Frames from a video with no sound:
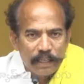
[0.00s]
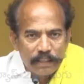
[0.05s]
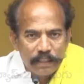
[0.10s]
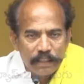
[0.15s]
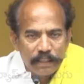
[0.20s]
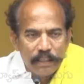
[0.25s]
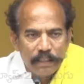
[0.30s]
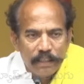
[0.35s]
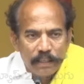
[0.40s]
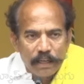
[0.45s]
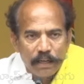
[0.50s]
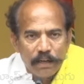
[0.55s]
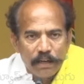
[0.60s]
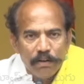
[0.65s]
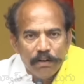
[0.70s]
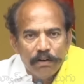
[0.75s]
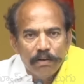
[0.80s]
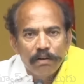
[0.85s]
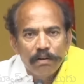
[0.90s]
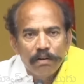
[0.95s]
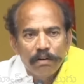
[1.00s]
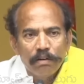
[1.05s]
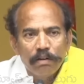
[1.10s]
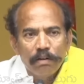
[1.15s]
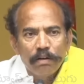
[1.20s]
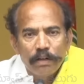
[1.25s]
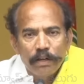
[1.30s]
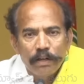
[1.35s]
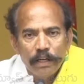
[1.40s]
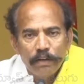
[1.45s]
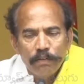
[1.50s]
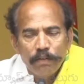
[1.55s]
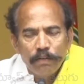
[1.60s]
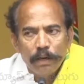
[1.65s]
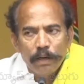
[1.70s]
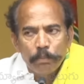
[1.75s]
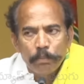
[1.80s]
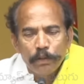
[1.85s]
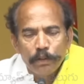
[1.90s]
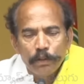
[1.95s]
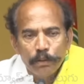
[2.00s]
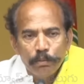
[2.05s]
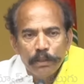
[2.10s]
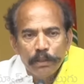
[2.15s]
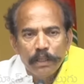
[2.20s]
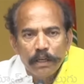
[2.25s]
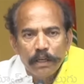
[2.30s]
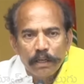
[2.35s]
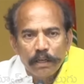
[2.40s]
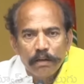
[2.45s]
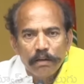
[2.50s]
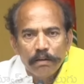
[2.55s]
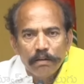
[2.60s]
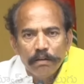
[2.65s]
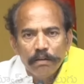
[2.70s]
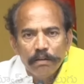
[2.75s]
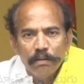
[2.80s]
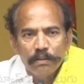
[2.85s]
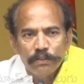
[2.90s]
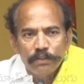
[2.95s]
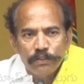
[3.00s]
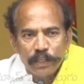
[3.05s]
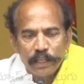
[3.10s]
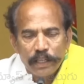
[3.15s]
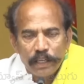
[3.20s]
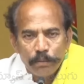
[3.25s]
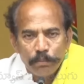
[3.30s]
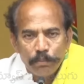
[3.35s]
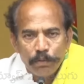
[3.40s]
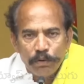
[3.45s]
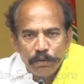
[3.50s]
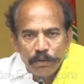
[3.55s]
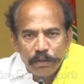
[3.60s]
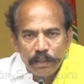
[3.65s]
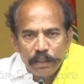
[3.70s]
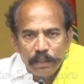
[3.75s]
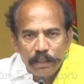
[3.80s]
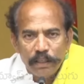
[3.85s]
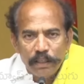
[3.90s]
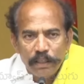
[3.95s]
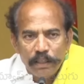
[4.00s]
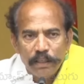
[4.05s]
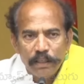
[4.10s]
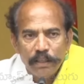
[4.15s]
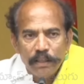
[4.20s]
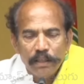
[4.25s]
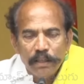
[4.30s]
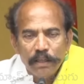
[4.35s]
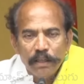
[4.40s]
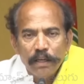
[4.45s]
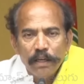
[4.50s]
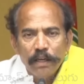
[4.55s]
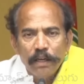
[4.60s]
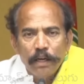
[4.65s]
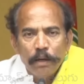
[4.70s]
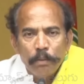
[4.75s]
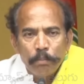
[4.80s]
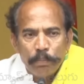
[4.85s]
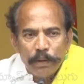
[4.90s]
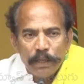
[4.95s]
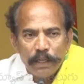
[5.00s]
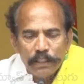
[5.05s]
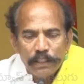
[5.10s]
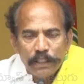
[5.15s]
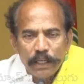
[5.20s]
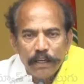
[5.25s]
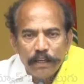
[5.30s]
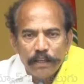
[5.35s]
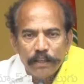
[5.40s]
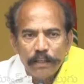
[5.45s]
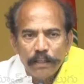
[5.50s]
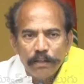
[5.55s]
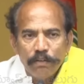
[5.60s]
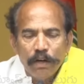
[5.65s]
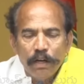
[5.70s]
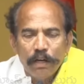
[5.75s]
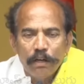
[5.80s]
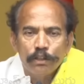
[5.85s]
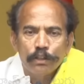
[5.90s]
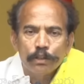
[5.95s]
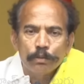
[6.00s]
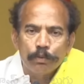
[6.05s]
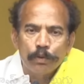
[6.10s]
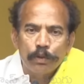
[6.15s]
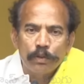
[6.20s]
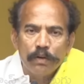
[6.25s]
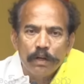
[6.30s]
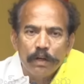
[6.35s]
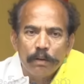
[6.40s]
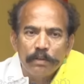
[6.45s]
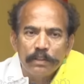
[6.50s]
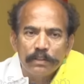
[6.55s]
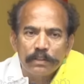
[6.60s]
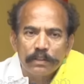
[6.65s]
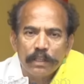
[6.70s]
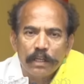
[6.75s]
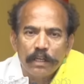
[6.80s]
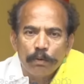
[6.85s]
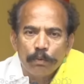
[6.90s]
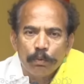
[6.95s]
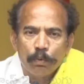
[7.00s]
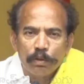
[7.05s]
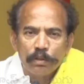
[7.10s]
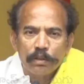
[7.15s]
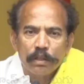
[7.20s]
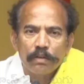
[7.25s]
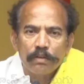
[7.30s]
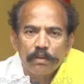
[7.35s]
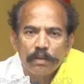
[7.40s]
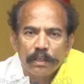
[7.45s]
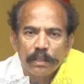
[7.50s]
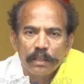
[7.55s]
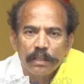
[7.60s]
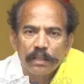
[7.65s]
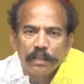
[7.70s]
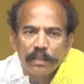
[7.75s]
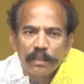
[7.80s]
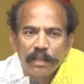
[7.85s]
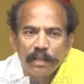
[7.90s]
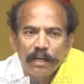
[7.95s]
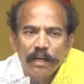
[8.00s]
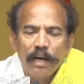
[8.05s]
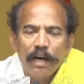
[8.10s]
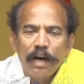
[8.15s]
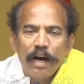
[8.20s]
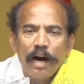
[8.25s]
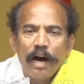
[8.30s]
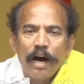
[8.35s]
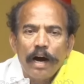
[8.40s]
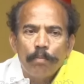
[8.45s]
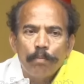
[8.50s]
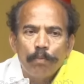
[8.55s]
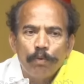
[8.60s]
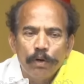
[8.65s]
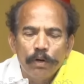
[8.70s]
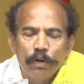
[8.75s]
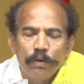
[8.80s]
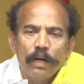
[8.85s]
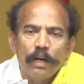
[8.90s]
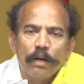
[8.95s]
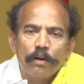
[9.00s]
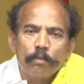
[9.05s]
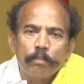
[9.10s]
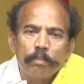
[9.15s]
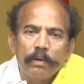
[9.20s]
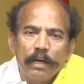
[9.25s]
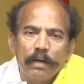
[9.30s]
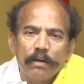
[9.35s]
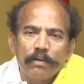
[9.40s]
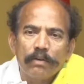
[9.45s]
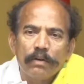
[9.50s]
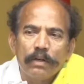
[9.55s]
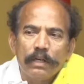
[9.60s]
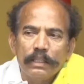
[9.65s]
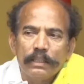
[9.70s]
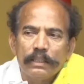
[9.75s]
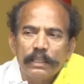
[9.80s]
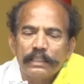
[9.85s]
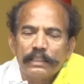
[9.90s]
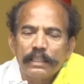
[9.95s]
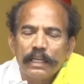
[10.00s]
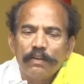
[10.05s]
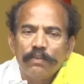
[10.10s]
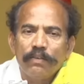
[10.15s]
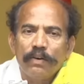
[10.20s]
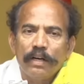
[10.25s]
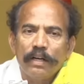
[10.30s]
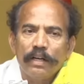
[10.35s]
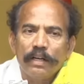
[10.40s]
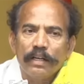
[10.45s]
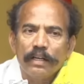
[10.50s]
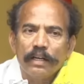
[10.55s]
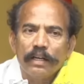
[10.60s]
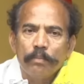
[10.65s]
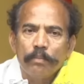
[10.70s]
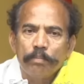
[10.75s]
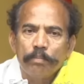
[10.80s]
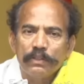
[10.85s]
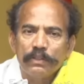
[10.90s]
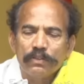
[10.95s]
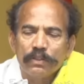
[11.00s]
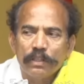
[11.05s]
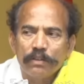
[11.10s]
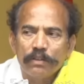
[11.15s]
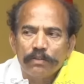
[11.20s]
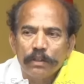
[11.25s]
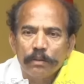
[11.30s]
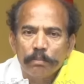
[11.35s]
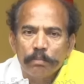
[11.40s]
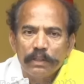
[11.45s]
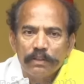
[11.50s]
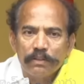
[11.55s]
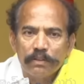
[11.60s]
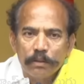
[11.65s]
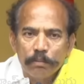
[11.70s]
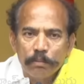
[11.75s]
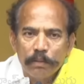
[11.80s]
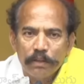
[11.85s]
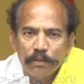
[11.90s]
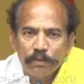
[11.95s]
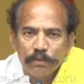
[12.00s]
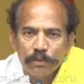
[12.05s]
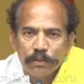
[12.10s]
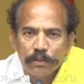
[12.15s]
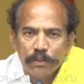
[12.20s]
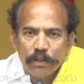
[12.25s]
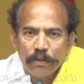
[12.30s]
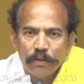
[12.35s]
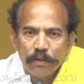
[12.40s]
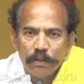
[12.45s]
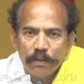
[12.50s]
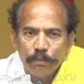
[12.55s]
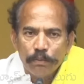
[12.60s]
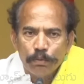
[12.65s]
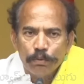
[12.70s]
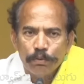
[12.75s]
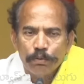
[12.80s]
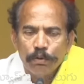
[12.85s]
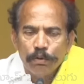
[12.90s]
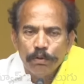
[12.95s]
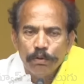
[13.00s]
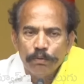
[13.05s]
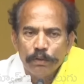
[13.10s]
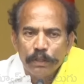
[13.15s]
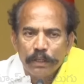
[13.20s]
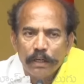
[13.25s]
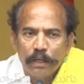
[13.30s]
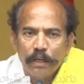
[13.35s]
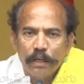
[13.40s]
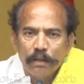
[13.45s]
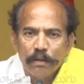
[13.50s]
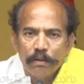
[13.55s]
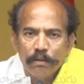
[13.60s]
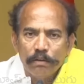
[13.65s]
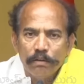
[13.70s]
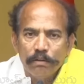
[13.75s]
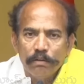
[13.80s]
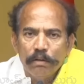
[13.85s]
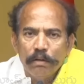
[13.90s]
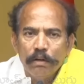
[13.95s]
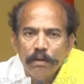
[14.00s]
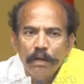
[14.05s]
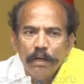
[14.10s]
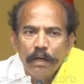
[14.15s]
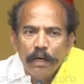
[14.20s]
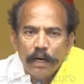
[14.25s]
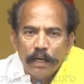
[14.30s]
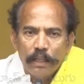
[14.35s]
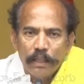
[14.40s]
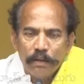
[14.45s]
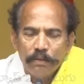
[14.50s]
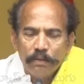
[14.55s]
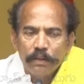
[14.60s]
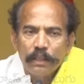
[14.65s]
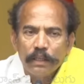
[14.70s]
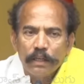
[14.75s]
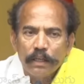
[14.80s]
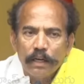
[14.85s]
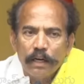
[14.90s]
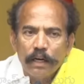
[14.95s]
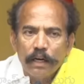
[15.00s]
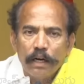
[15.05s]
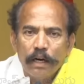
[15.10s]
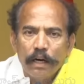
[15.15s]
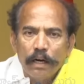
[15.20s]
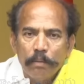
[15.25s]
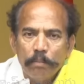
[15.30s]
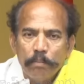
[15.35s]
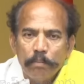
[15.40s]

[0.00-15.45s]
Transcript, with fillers: గత ఎన్నికల్లో రెండు వేల పంతొమ్మిది ఎన్నికల్లో జగన్మోహన్ రెడ్డి పెన్షన్లు రెండు వేల నుంచి మూడు వేలు పెంచుతారని ఊదరగొట్టి ఆ మూడు వేల రూపాయలను కూడా దశల వారీగా పెంచినటువంటి పరిస్థితి మనం చూస్తూ ఉన్నాం వృద్ధులు వికలాంగులు అదేవిధంగా